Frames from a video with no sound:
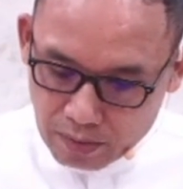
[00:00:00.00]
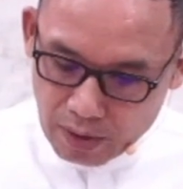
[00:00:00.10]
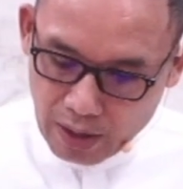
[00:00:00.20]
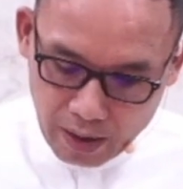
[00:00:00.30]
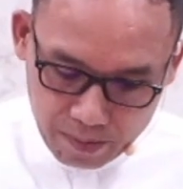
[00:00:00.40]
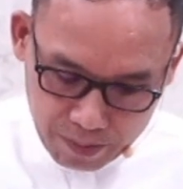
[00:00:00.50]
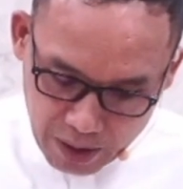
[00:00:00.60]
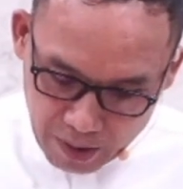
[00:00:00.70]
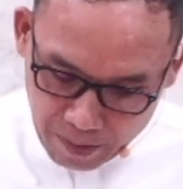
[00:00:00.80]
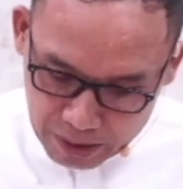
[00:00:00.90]
นะเพื่อ
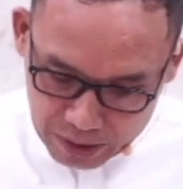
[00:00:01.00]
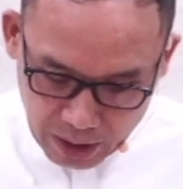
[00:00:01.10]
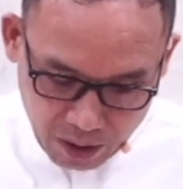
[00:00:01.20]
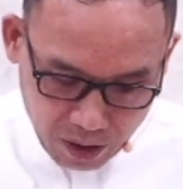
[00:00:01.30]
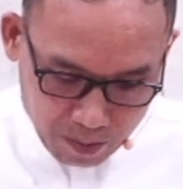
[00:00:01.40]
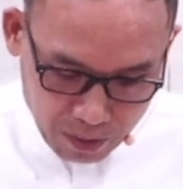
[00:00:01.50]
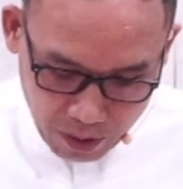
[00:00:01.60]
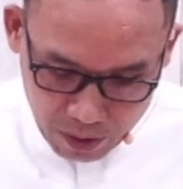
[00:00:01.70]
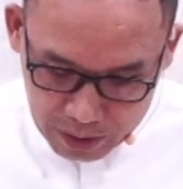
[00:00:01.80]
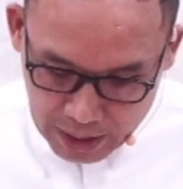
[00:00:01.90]
พระสิริของพระอง
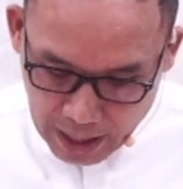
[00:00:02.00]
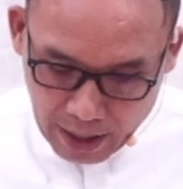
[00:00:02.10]
ค์ จะ